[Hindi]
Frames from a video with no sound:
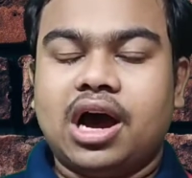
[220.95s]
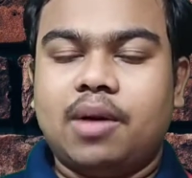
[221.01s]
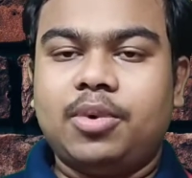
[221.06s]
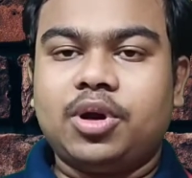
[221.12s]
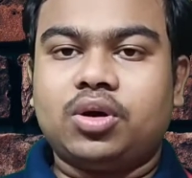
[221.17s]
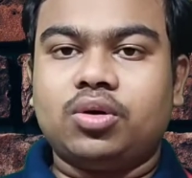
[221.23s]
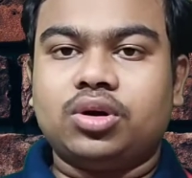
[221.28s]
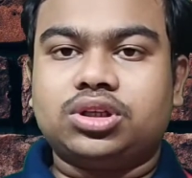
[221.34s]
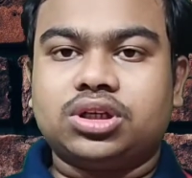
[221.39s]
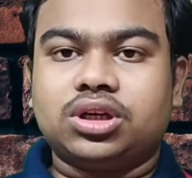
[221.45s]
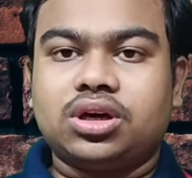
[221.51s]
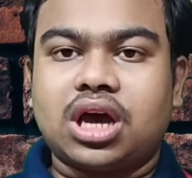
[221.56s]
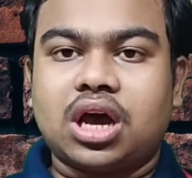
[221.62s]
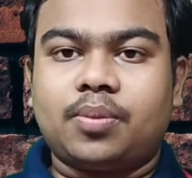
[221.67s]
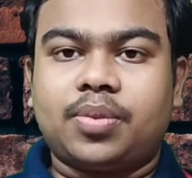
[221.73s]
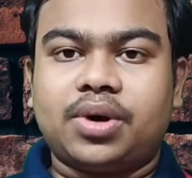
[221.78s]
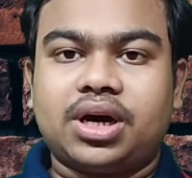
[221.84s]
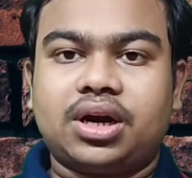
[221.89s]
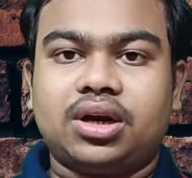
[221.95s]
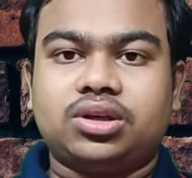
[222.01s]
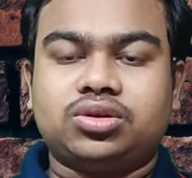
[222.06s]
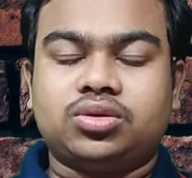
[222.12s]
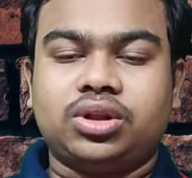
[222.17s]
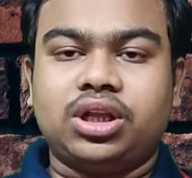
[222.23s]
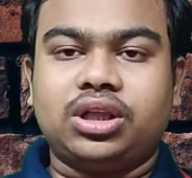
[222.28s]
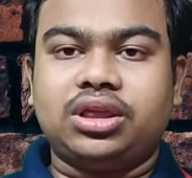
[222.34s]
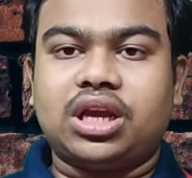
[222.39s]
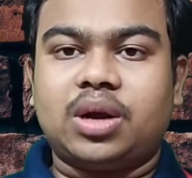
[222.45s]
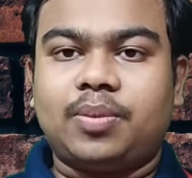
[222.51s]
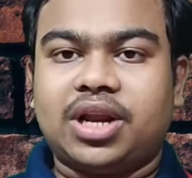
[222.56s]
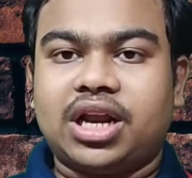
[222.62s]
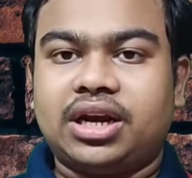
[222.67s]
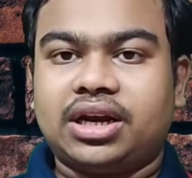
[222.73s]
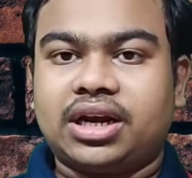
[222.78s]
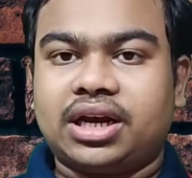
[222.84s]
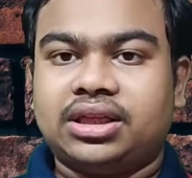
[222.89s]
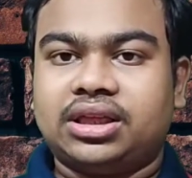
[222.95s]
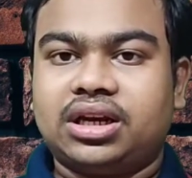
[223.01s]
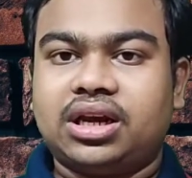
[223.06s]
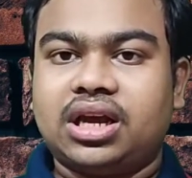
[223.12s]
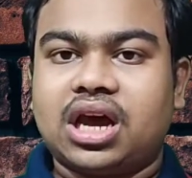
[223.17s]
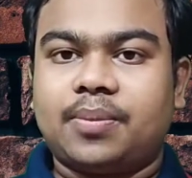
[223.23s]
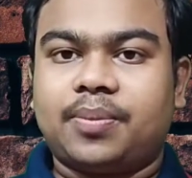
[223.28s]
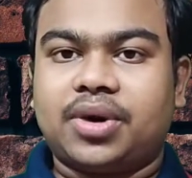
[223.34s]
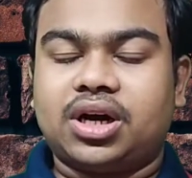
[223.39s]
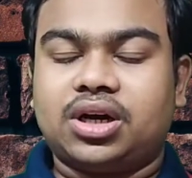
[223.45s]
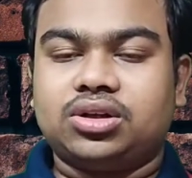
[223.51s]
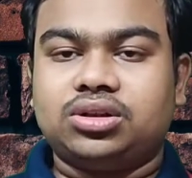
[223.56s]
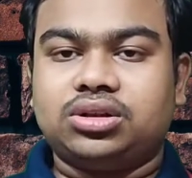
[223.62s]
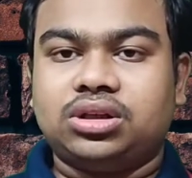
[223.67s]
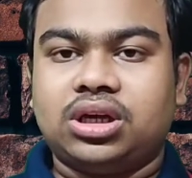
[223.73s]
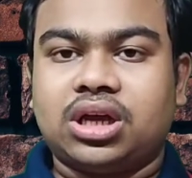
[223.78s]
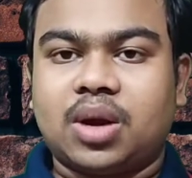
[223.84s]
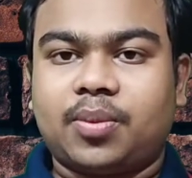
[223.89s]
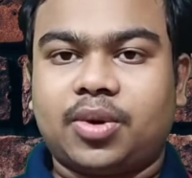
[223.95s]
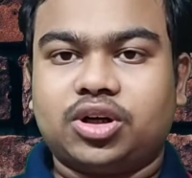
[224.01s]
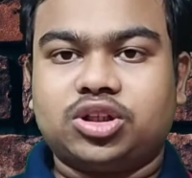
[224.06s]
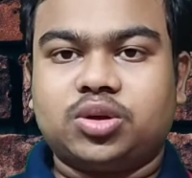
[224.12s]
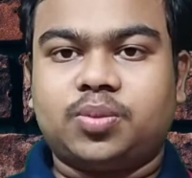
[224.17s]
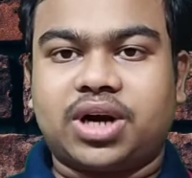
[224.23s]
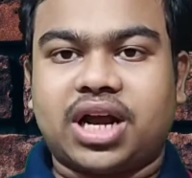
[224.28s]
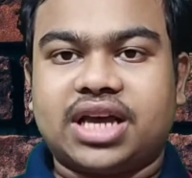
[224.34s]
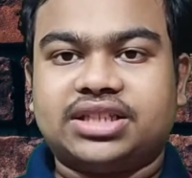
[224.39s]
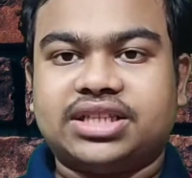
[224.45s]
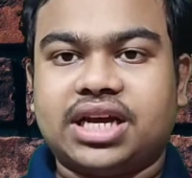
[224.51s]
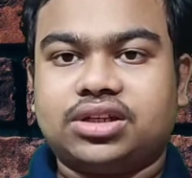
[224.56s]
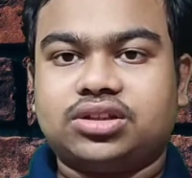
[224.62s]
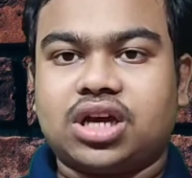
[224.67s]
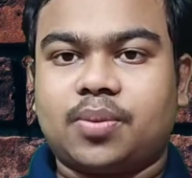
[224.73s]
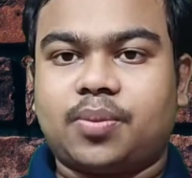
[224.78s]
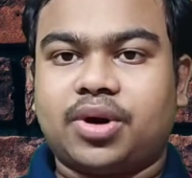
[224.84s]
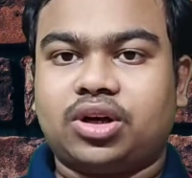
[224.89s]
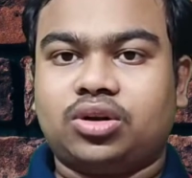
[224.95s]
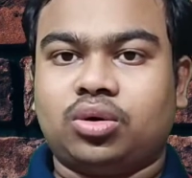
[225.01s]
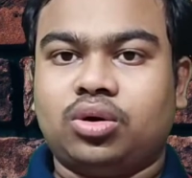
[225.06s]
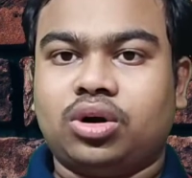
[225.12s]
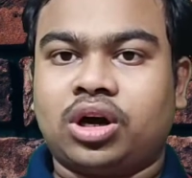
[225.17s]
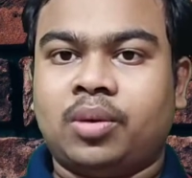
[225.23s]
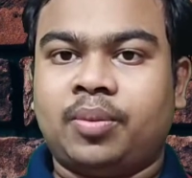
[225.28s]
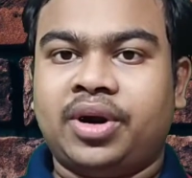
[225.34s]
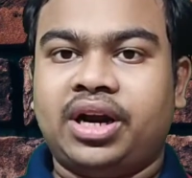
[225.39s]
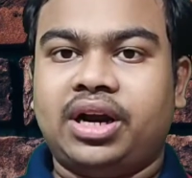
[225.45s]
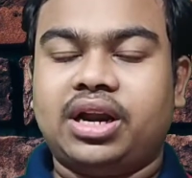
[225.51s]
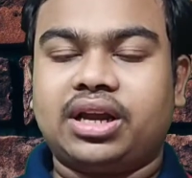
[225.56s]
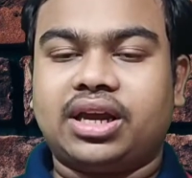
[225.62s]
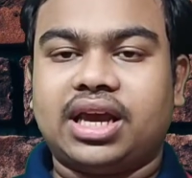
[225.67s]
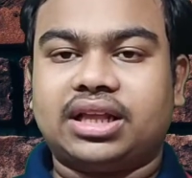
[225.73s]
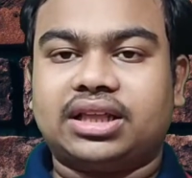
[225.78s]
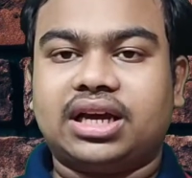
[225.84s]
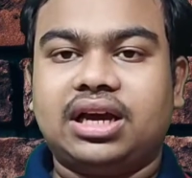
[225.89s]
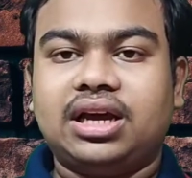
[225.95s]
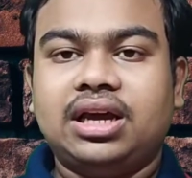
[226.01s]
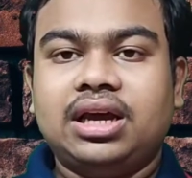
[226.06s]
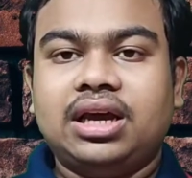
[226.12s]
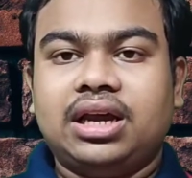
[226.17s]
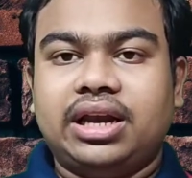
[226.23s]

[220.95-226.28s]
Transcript: अभी कुछ यहाँ पर चुनिंदा प्लान के अंदर यहाँ पर यहाँ पर जो प्राइस है जहाँ पर दोनों कंपनी ने किया था